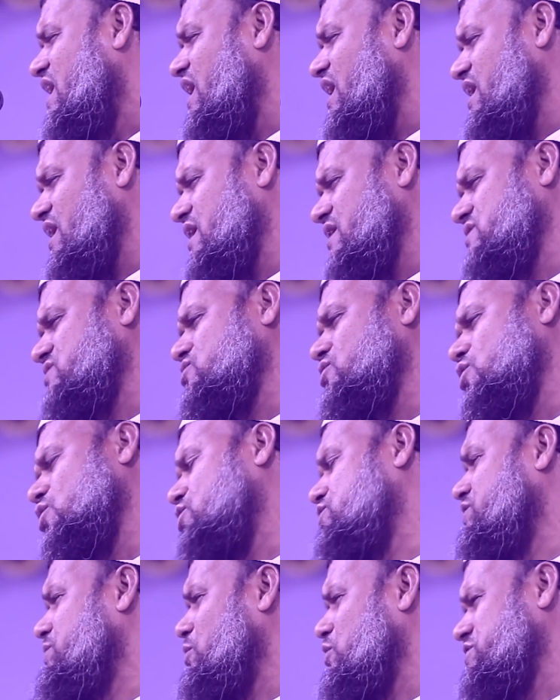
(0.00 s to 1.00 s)
আল্লাহ
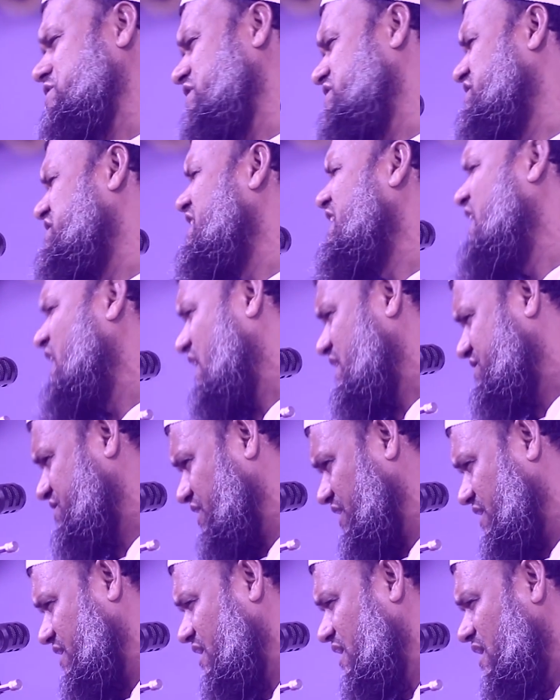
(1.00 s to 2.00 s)
লোকটি বলছে জি হ্যাঁ
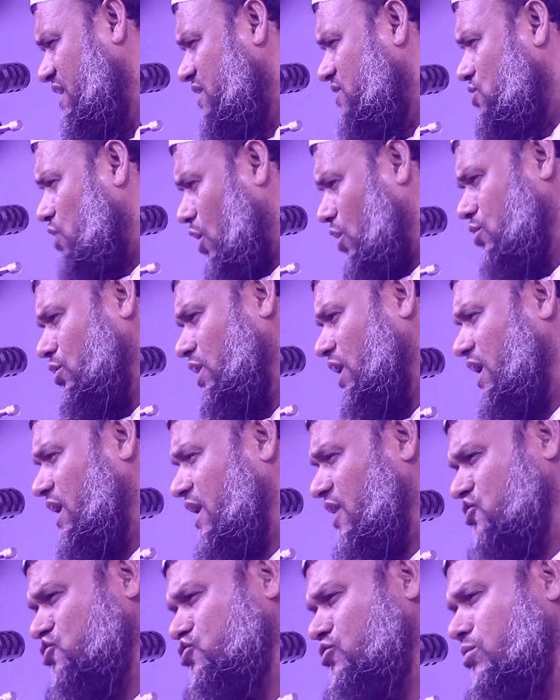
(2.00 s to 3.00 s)
আছে তখন
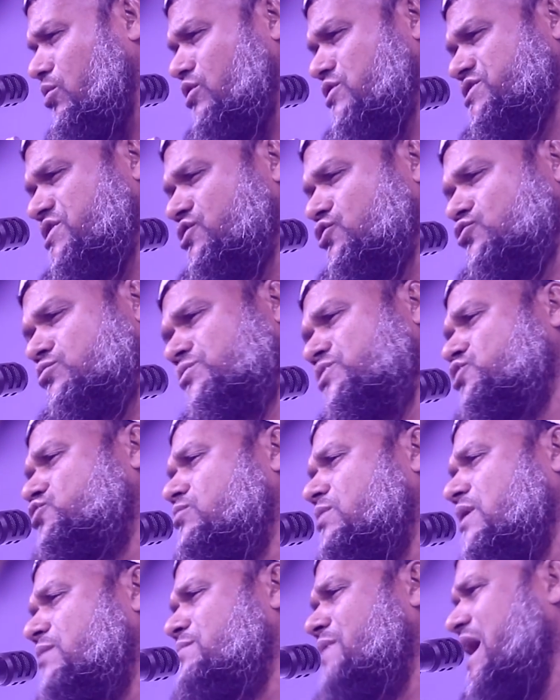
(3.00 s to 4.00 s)
আল্লাহ রসুল বলছেন তুমি
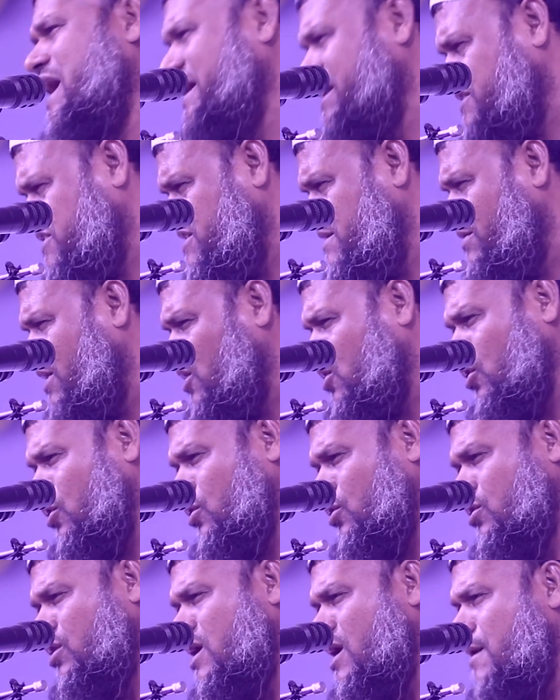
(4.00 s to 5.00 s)
তোমার মায়ের সেবা
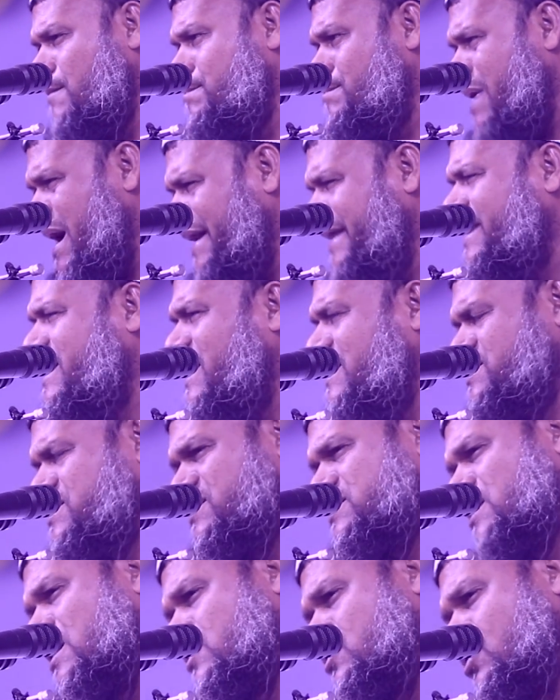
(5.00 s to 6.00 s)
করো মায়ের কাছে
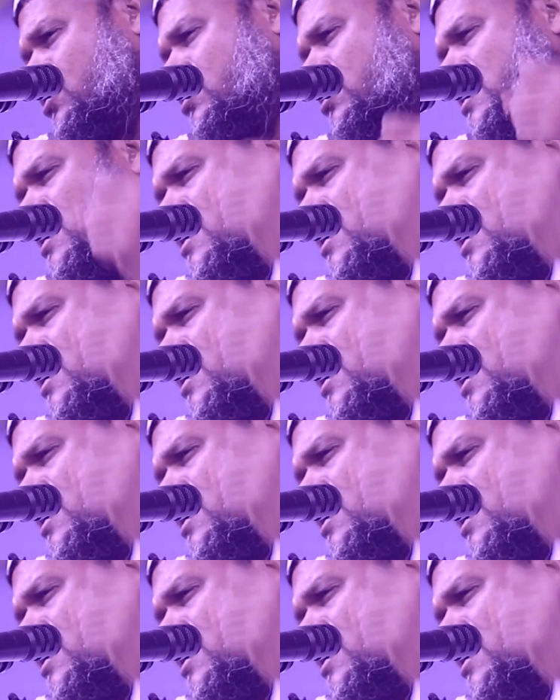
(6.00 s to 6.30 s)
থাকো